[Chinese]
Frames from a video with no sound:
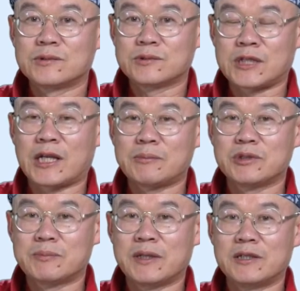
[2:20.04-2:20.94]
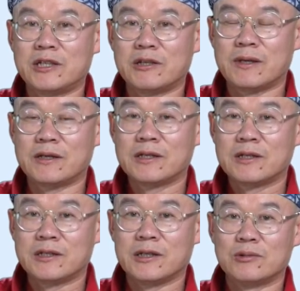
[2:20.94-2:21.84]
柴达木的盆地里边
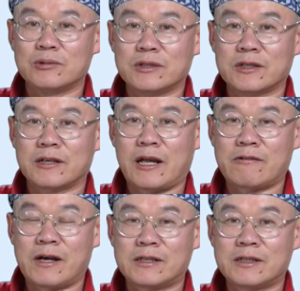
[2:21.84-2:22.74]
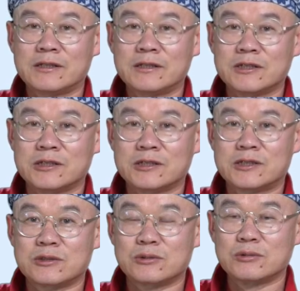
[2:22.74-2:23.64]
也露营了两晚上。那是
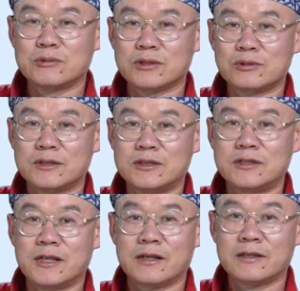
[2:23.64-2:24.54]
这是中国的最低点。